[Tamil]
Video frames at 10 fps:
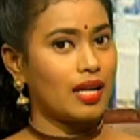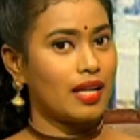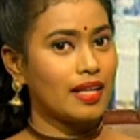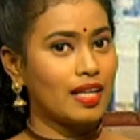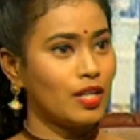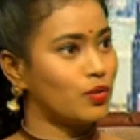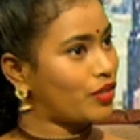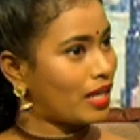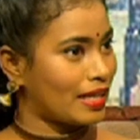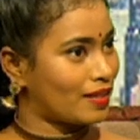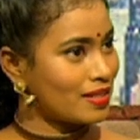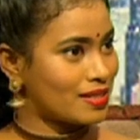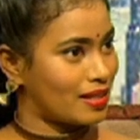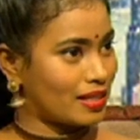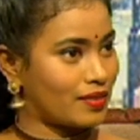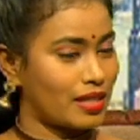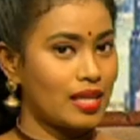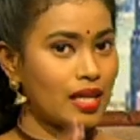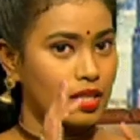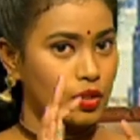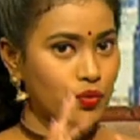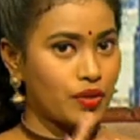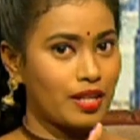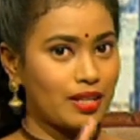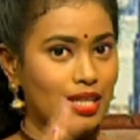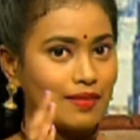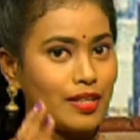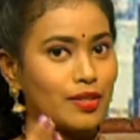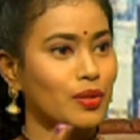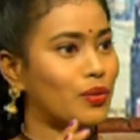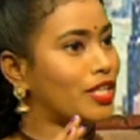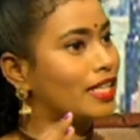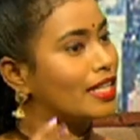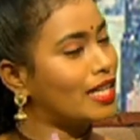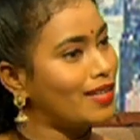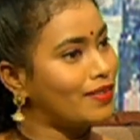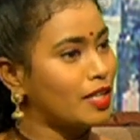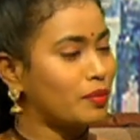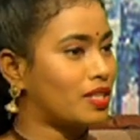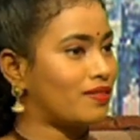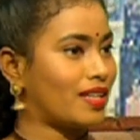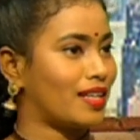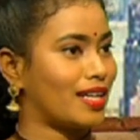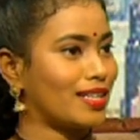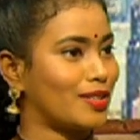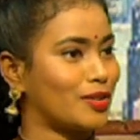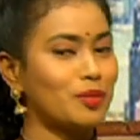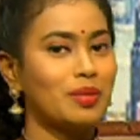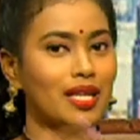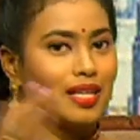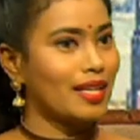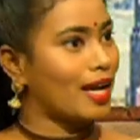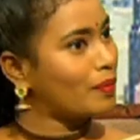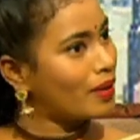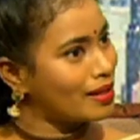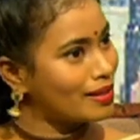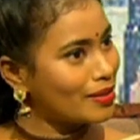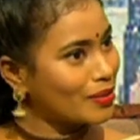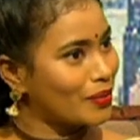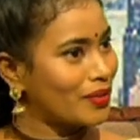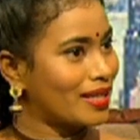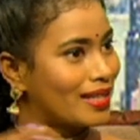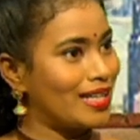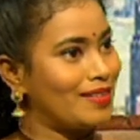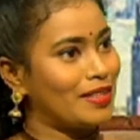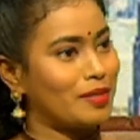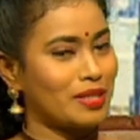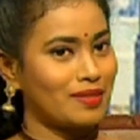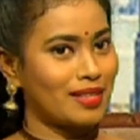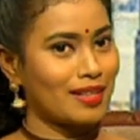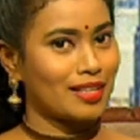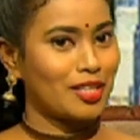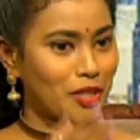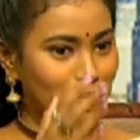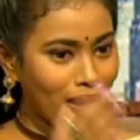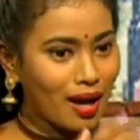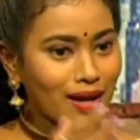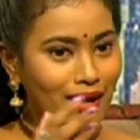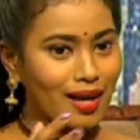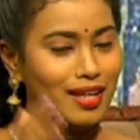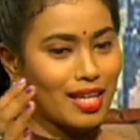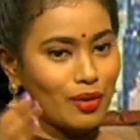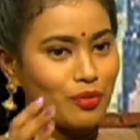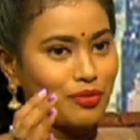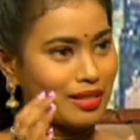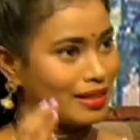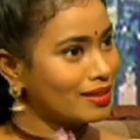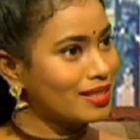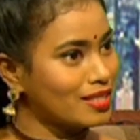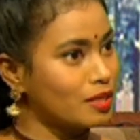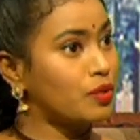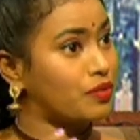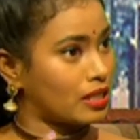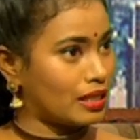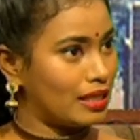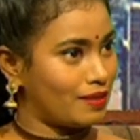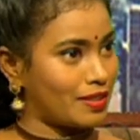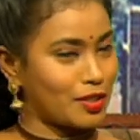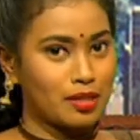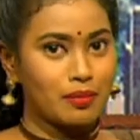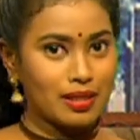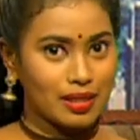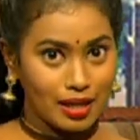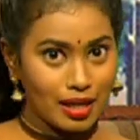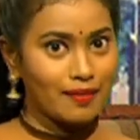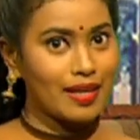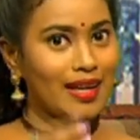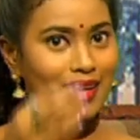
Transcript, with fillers: நீங்கள் நுவரெலியாவை சேர்ந்தவர் இல்லை அந்த நுவரெலியாவில் இருக்கக்கூடிய கேள்வி என்பது வேறாக இருக்கும் யாழ்ப்பாணத்தில் இருக்கக்கூடிய கேள்வி என்பது வேறாக இருக்கும் ஆங்காங்கே ஒவ்வொரு இடத்திற்கும் ஒவ்வொரு கேள்வி இருக்கும் அந்த கேள்வி